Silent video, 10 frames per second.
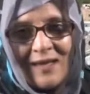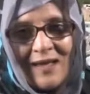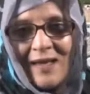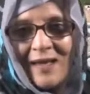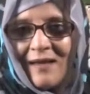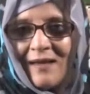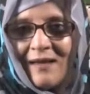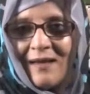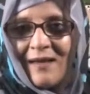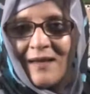
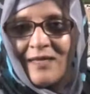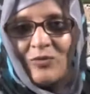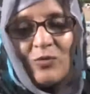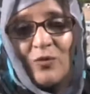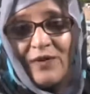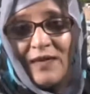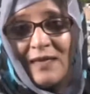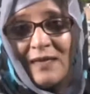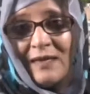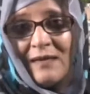آه، يدخل في
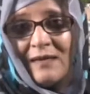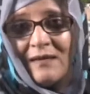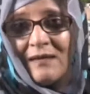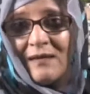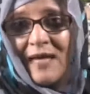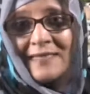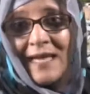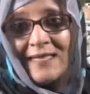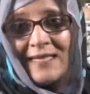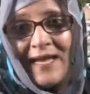
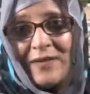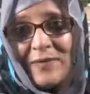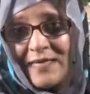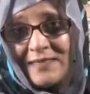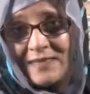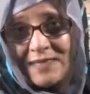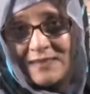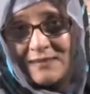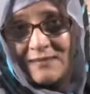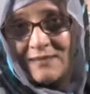حديقة الحيوانية
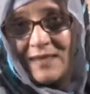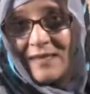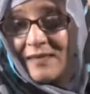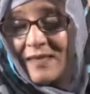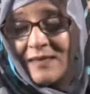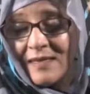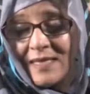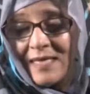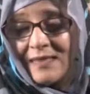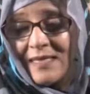
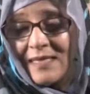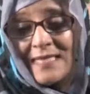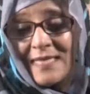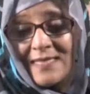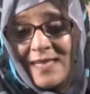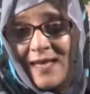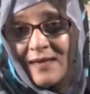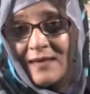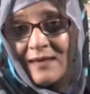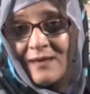ليس
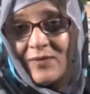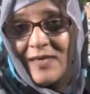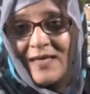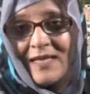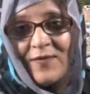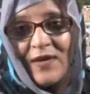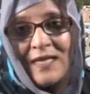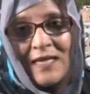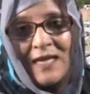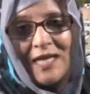إنسانا ولذلك
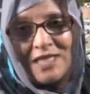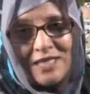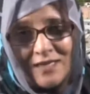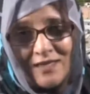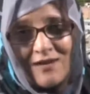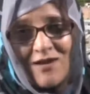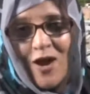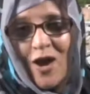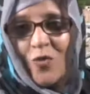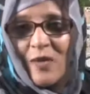فإن الشعر
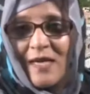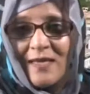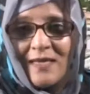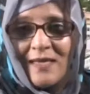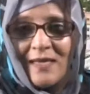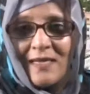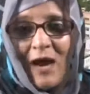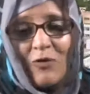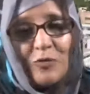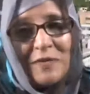هو الذي
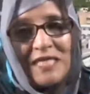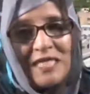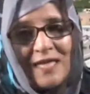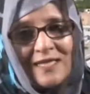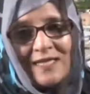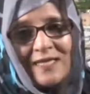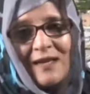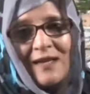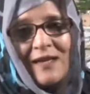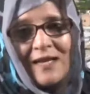يأخذ به الجادة
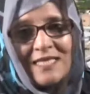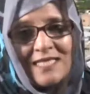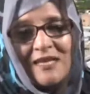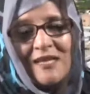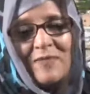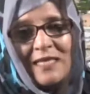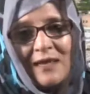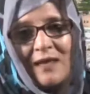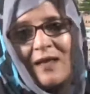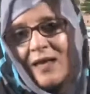
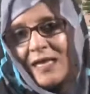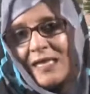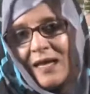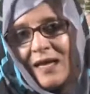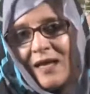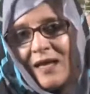السليمة إلى